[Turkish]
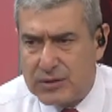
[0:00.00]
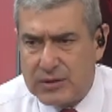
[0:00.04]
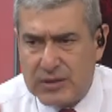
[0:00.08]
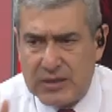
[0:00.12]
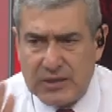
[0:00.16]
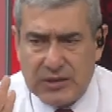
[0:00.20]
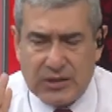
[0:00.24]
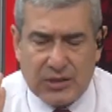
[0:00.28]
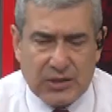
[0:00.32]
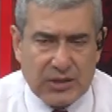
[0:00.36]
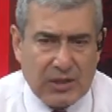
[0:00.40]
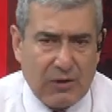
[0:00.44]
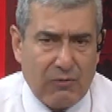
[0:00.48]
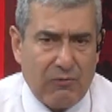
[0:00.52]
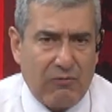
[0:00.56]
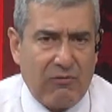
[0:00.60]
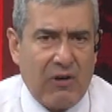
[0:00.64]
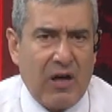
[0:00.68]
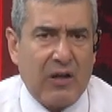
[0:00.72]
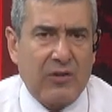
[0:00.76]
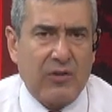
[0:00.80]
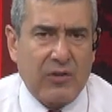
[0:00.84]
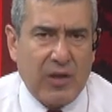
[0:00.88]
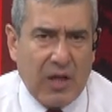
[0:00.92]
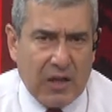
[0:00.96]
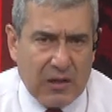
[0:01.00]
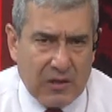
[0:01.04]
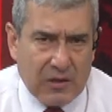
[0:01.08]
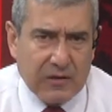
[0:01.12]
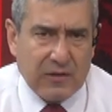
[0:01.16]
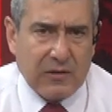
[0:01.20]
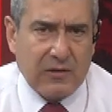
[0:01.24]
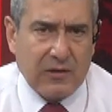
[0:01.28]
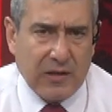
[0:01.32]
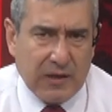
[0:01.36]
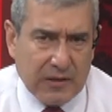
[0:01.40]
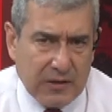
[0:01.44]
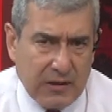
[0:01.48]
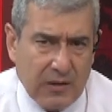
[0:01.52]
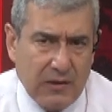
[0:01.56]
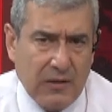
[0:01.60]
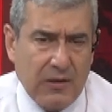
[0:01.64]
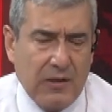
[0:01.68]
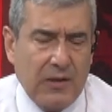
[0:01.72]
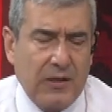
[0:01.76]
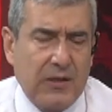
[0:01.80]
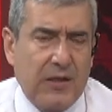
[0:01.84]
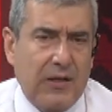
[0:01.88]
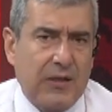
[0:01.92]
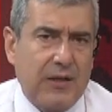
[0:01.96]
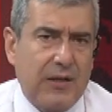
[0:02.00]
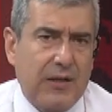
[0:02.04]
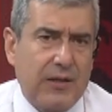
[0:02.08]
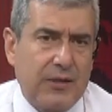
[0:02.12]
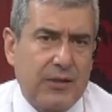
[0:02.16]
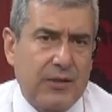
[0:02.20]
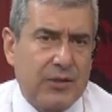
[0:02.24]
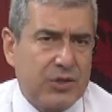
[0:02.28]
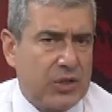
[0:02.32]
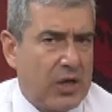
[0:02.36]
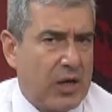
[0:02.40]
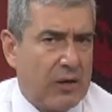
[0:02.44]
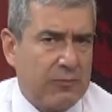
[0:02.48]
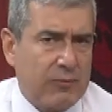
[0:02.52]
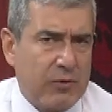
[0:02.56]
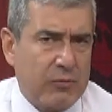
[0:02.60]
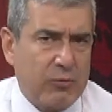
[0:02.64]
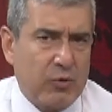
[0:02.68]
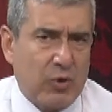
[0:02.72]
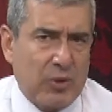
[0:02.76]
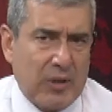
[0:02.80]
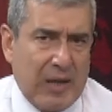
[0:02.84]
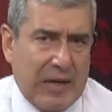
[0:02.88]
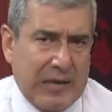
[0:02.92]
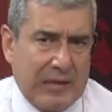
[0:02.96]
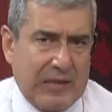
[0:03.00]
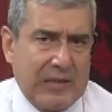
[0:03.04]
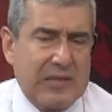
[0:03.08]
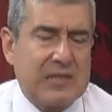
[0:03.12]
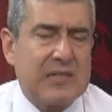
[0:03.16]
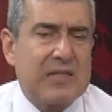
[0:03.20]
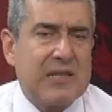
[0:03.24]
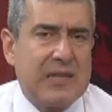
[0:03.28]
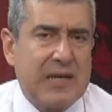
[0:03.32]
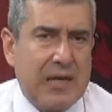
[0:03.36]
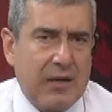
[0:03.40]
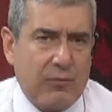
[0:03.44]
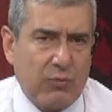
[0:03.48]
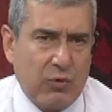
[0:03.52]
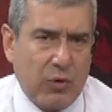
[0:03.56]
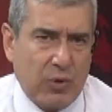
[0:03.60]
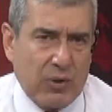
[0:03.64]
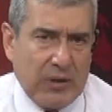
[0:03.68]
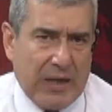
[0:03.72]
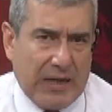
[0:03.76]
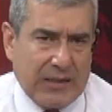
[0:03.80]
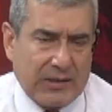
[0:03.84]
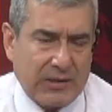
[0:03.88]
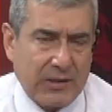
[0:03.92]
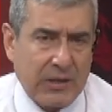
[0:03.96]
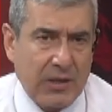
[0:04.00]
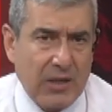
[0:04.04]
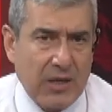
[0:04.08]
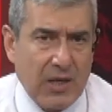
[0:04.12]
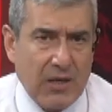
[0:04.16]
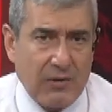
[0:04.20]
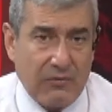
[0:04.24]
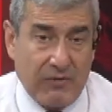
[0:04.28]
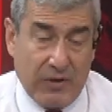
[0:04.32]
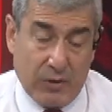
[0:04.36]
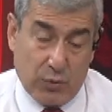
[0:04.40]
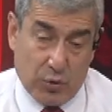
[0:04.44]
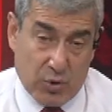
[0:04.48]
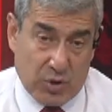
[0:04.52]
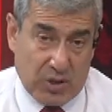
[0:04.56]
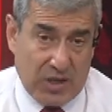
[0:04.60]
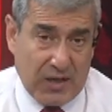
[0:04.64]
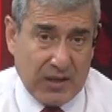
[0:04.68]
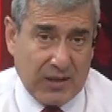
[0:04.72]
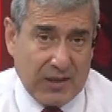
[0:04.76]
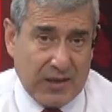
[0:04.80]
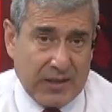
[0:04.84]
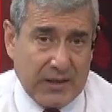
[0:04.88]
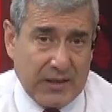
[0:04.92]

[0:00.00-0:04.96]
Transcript: ne diyeceğim vandallıkları şey yapamıyorlar, gizleyemiyorlar. Ve üstelik